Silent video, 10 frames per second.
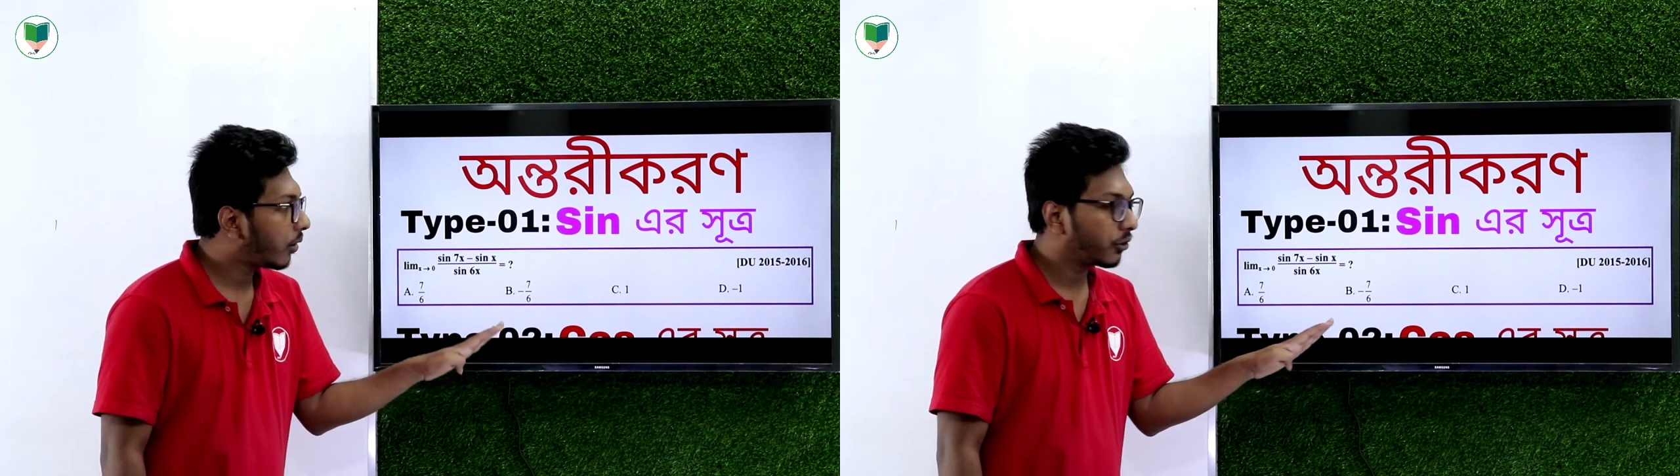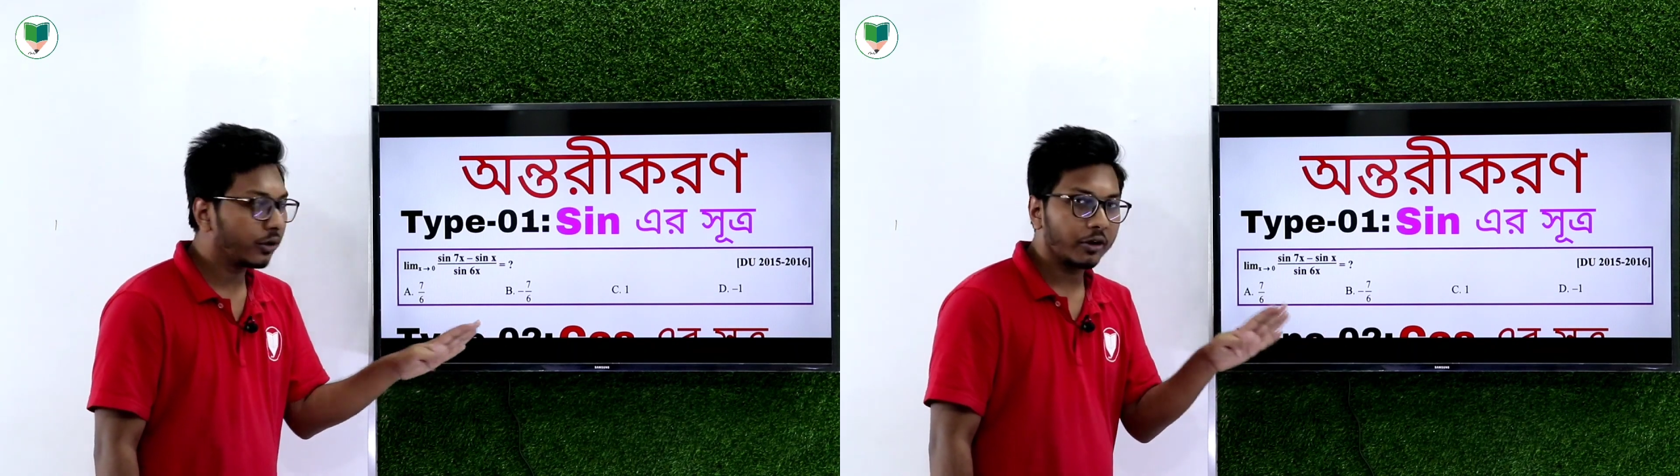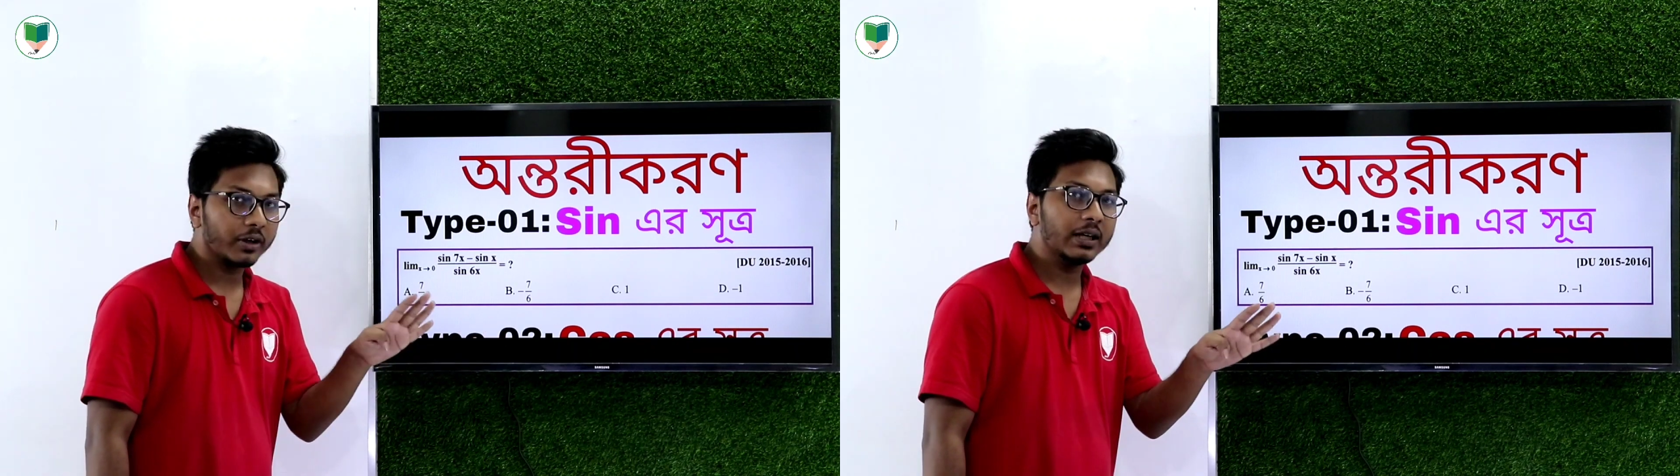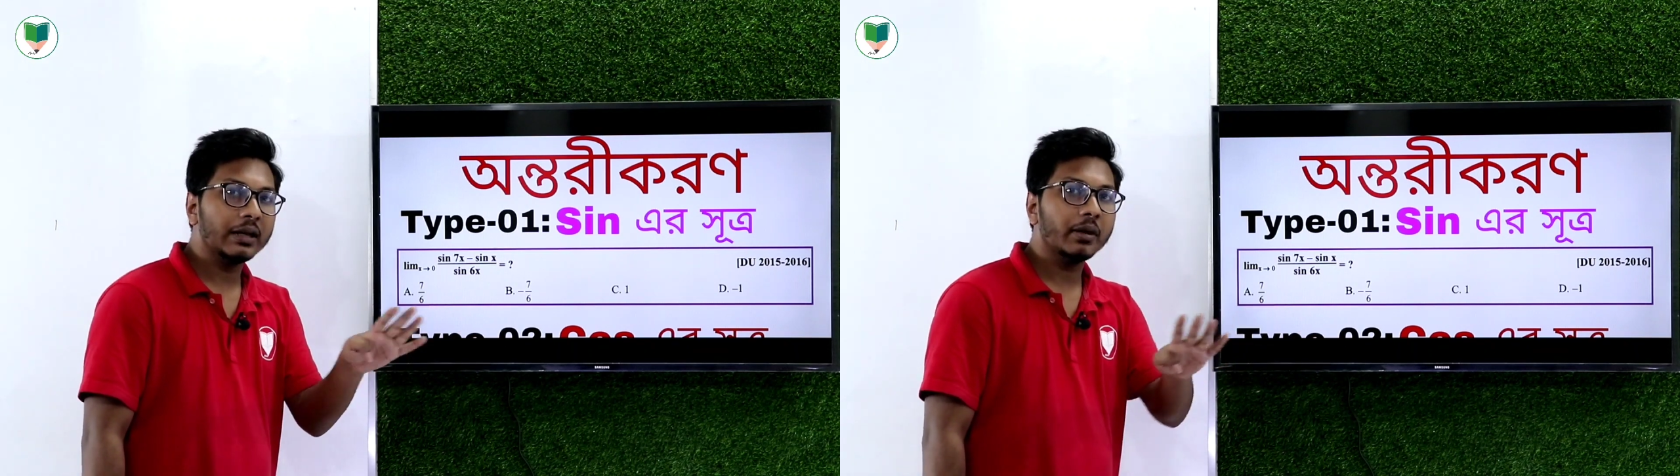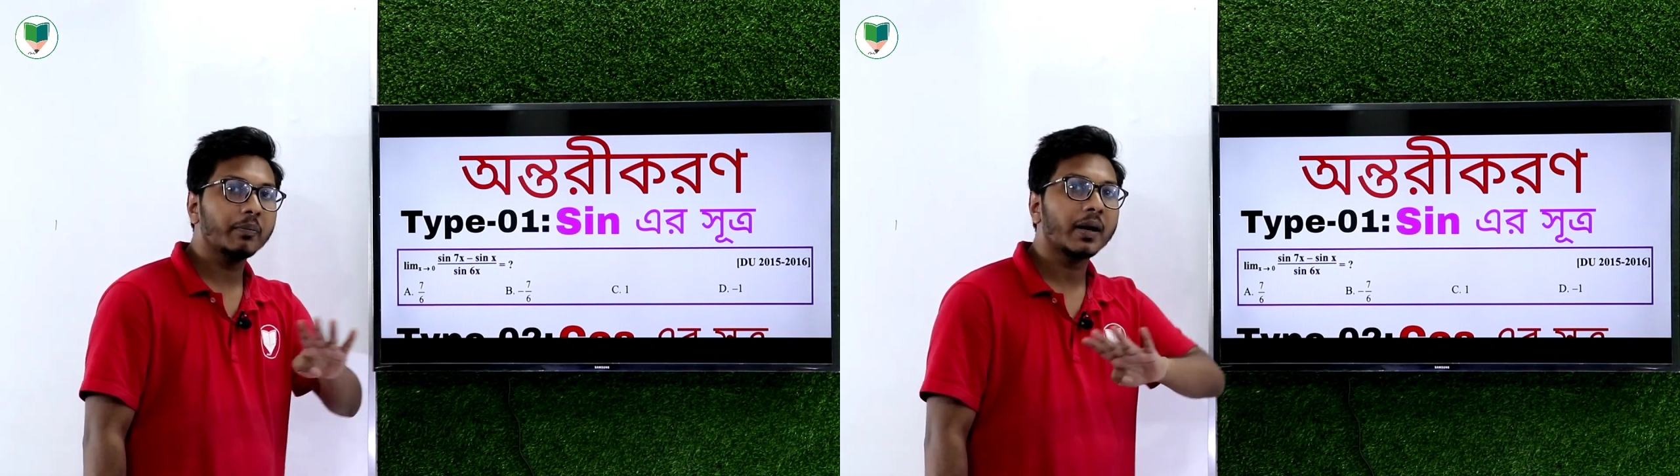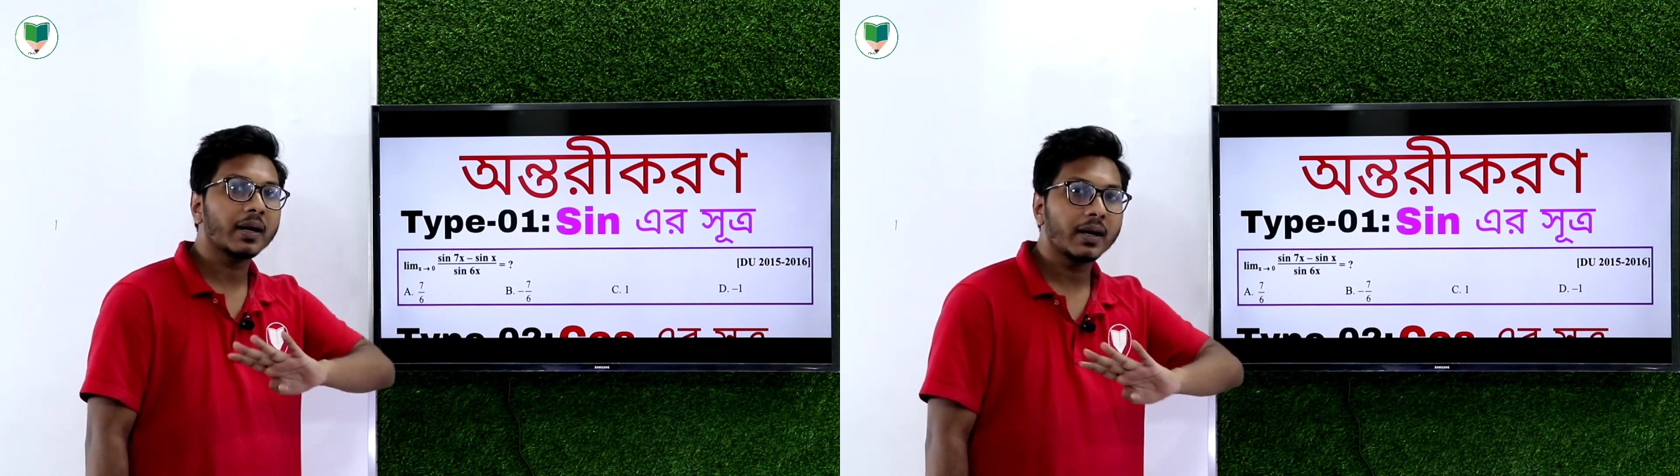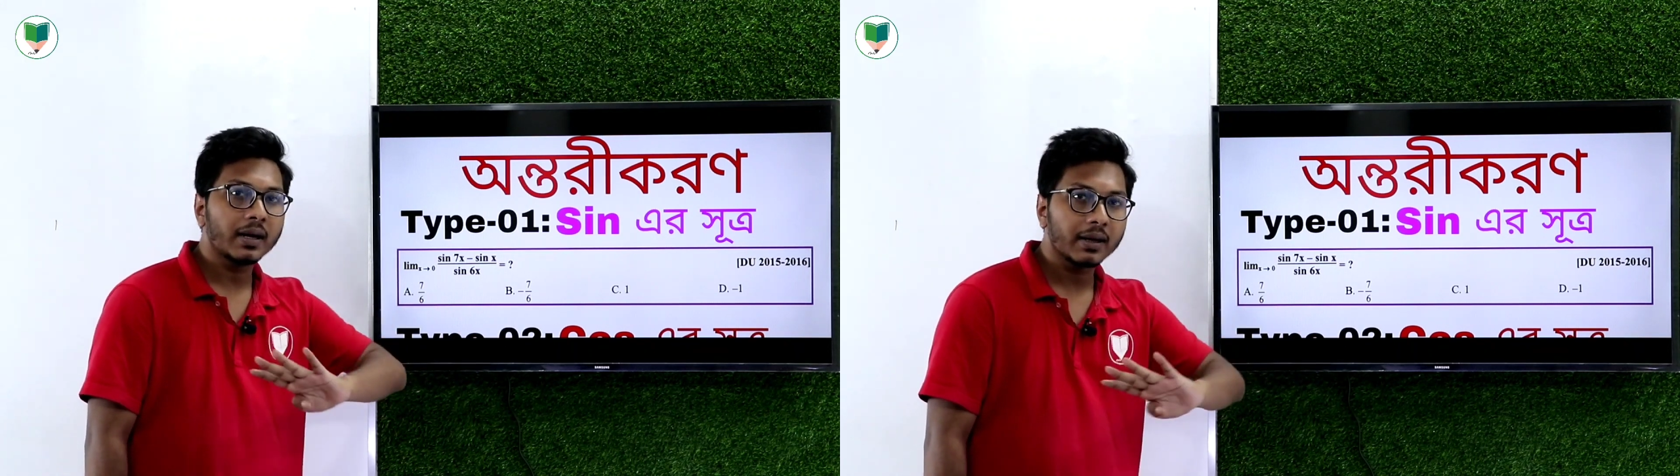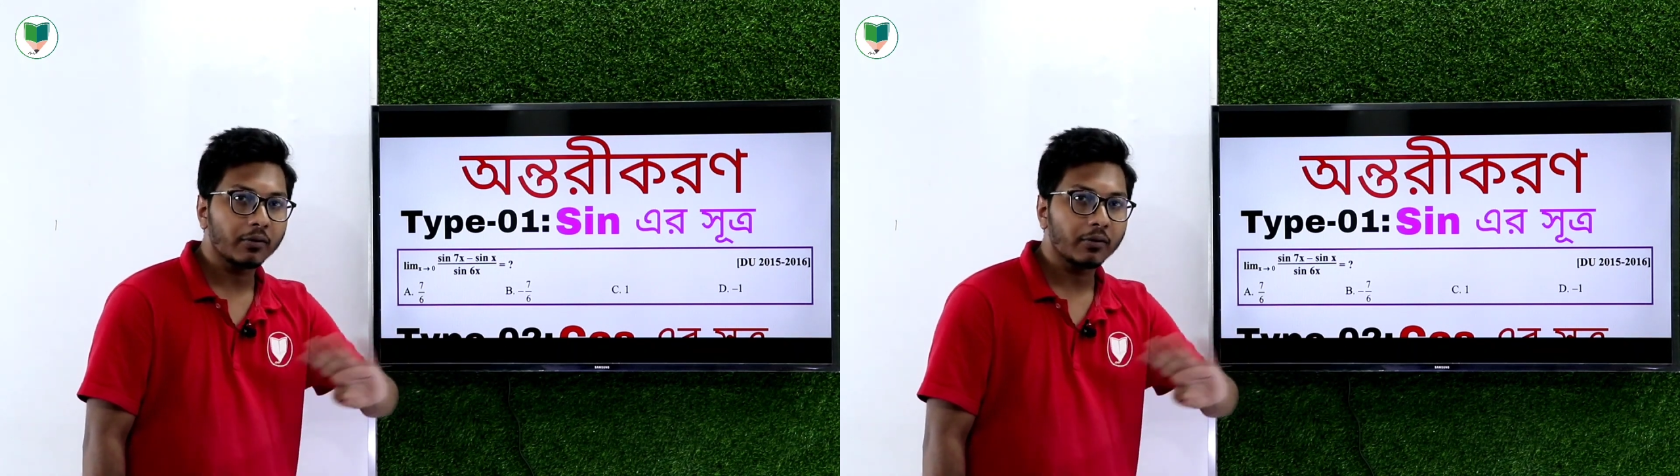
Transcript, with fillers: অন্তরীকরণের লিমিট পার্টটা